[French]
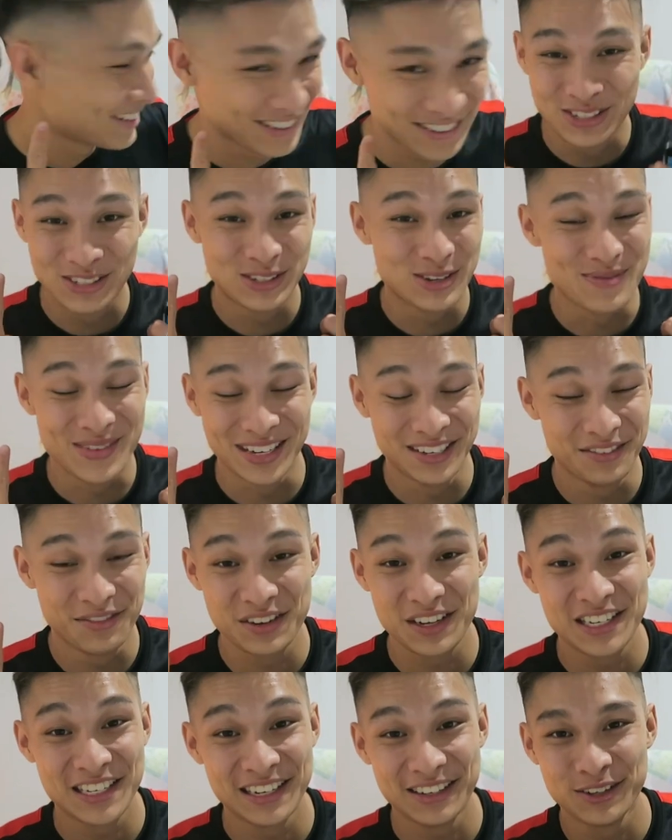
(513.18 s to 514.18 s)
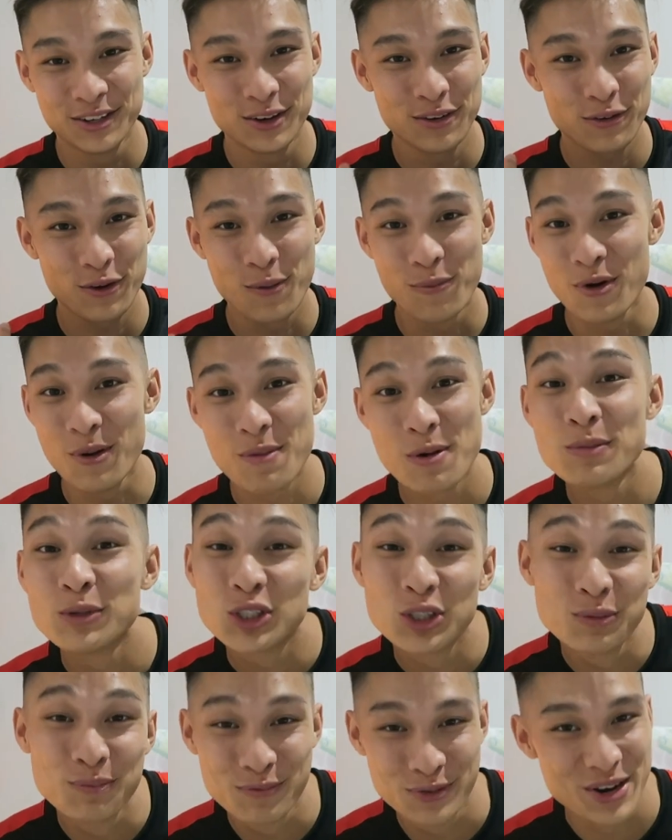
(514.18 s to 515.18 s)
ce magnifique chef-d'œuvre que moi-même
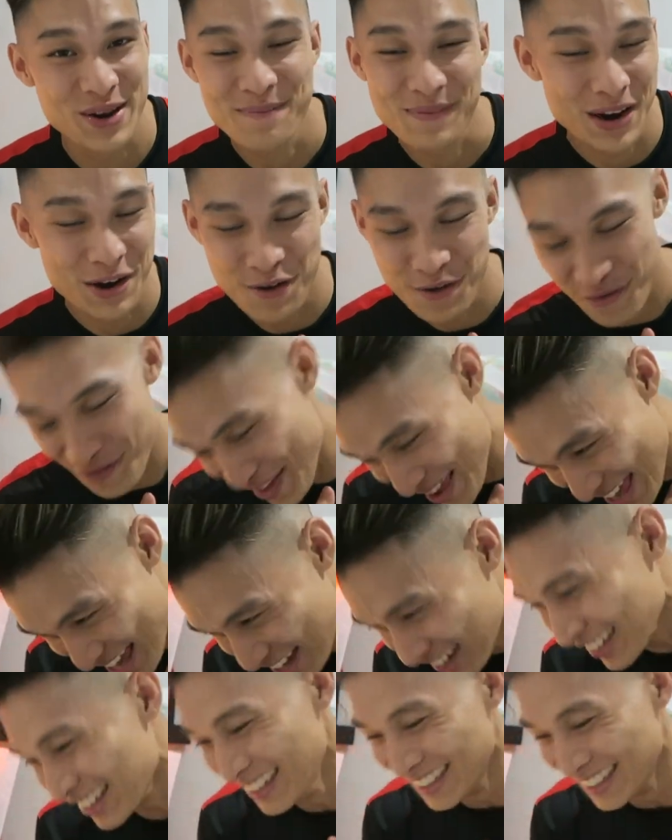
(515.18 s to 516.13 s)
je ne pouvais pas le faire.